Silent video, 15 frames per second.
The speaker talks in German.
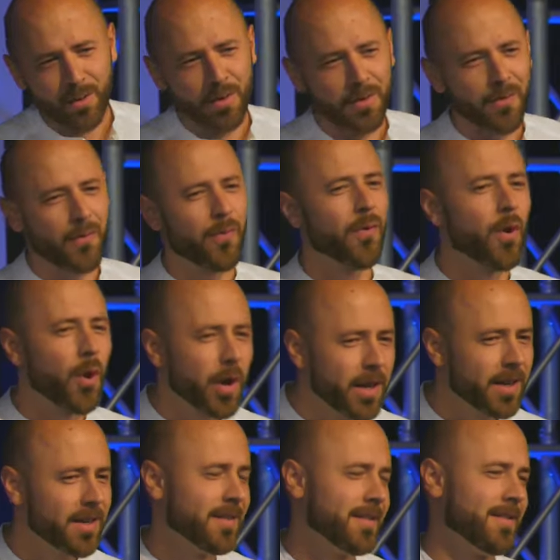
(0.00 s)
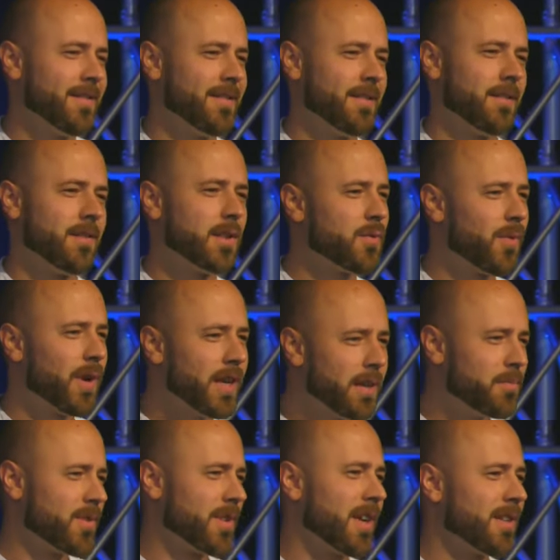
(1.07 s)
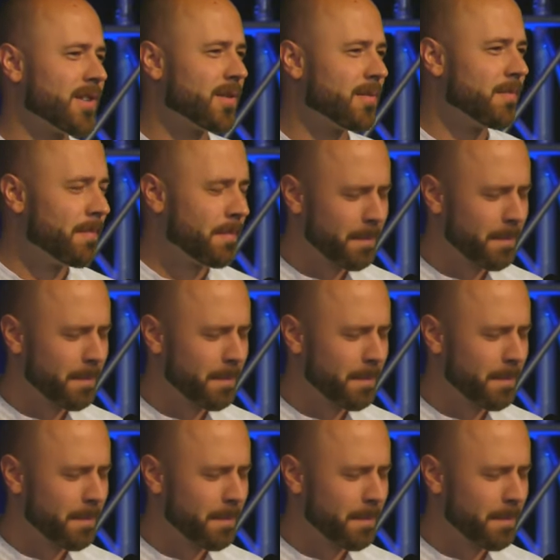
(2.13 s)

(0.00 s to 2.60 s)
und Freude des Verliebtseins.